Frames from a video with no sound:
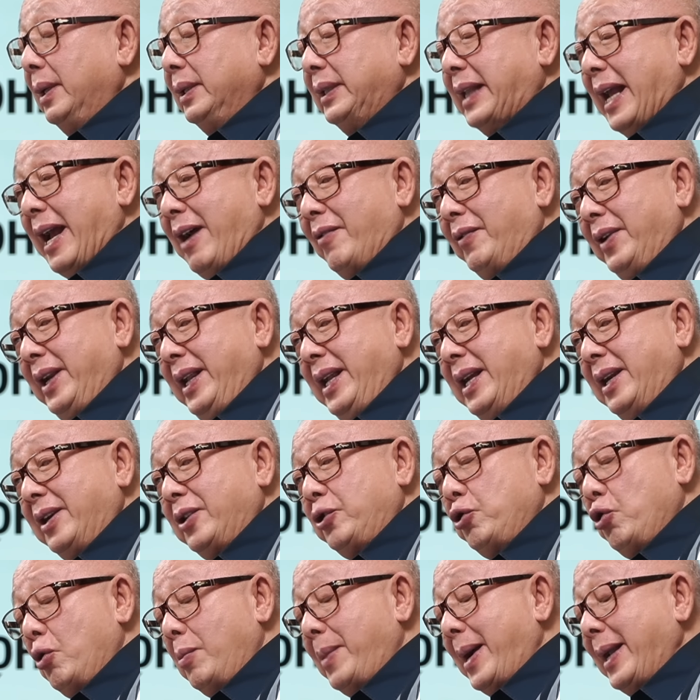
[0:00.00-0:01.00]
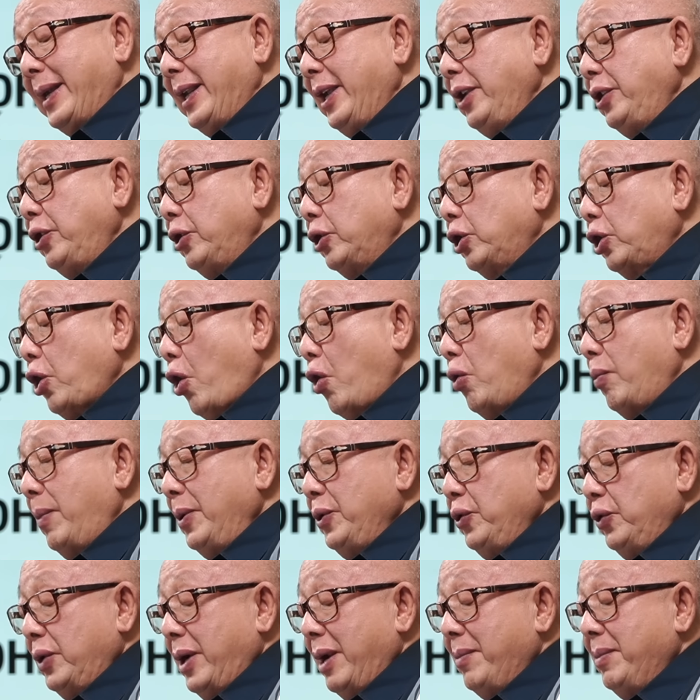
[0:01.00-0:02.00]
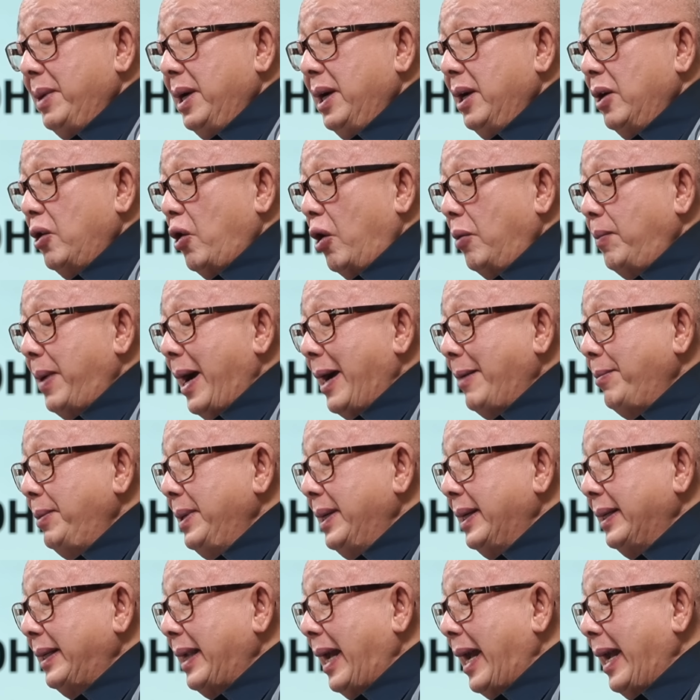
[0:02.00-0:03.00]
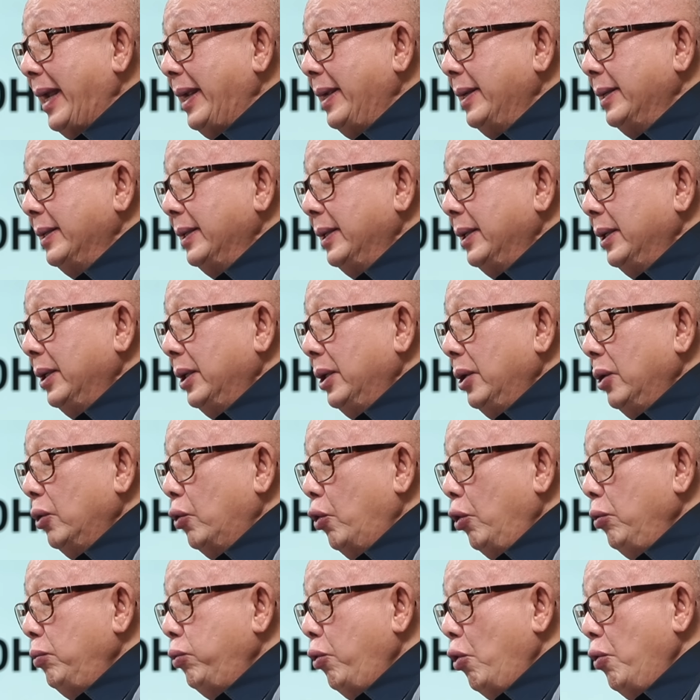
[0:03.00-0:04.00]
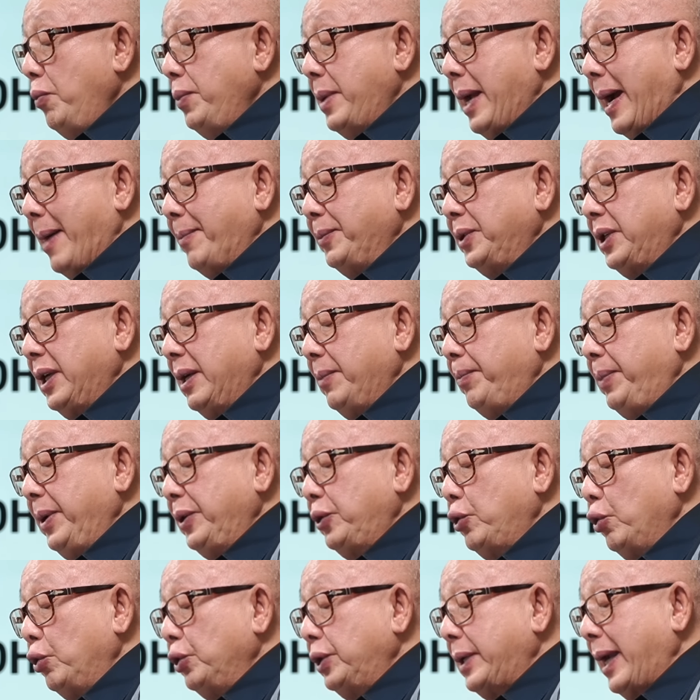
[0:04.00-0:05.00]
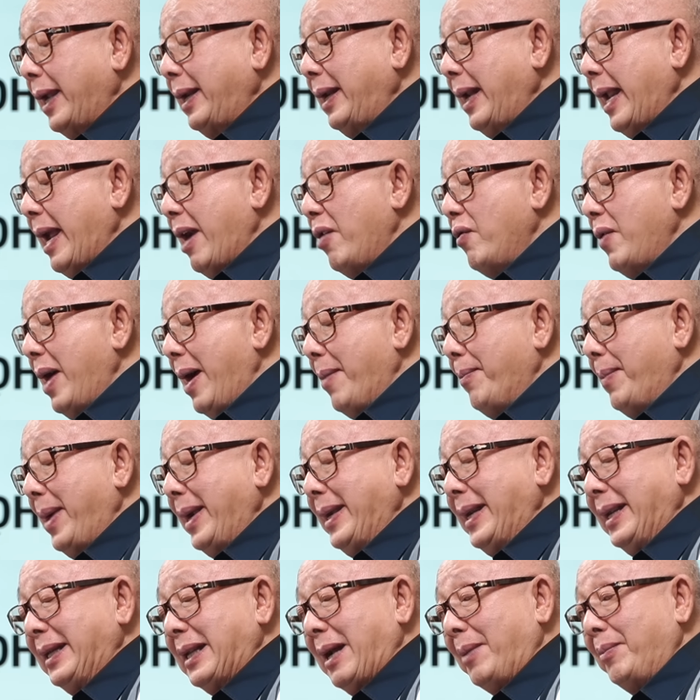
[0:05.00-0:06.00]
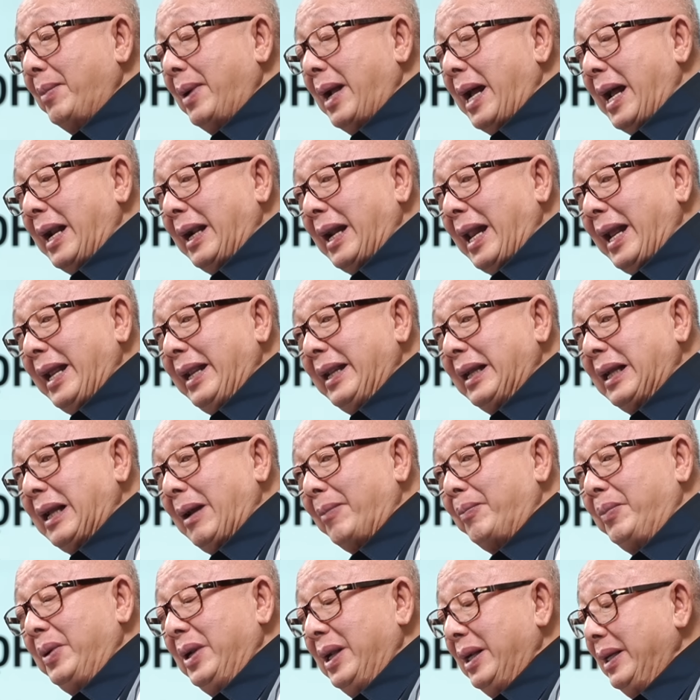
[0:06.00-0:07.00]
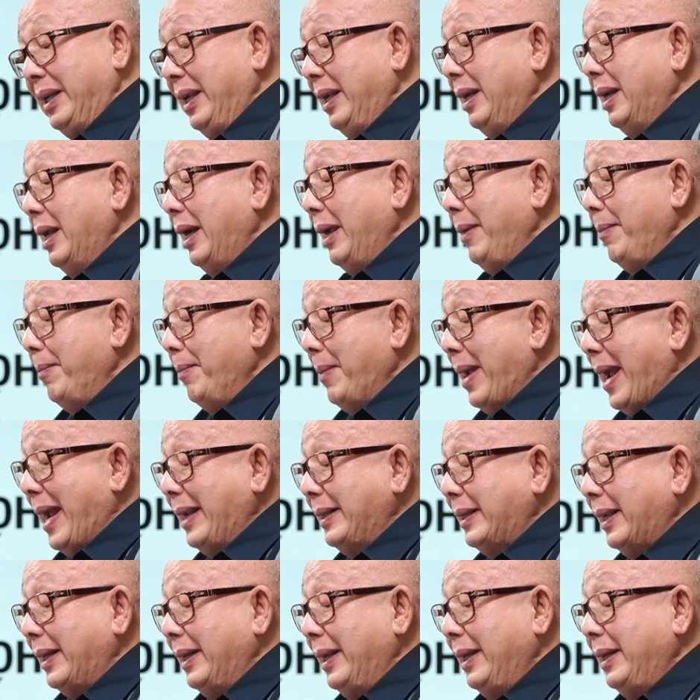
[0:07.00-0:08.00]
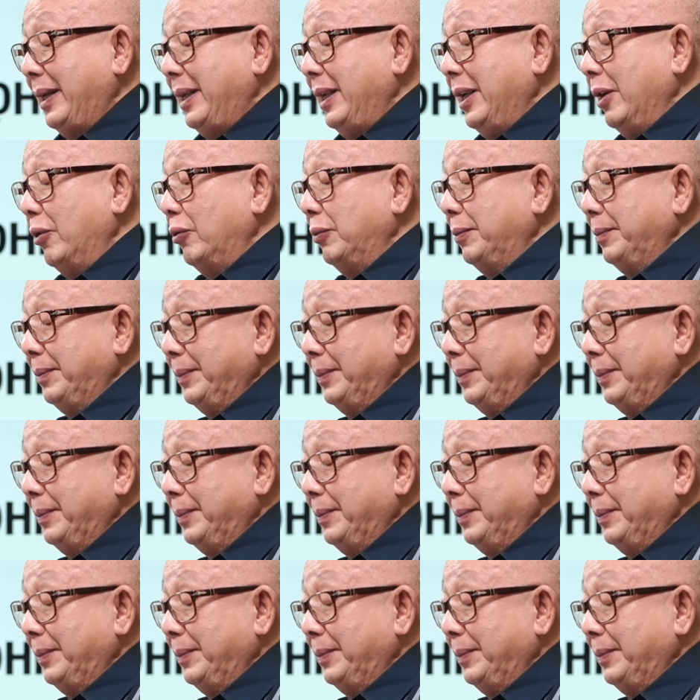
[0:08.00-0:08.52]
แต่วันนี้กระทรวงพาณิชย์ตกมาอยู่ในมือของพรรคเพื่อไทยคุณภูมิธรรมซึ่งพิสูจน์ชัดแล้วว่าไม่ได้ทำอะไรกับเรื่องนี้เลยแม้แต่นิดเดียว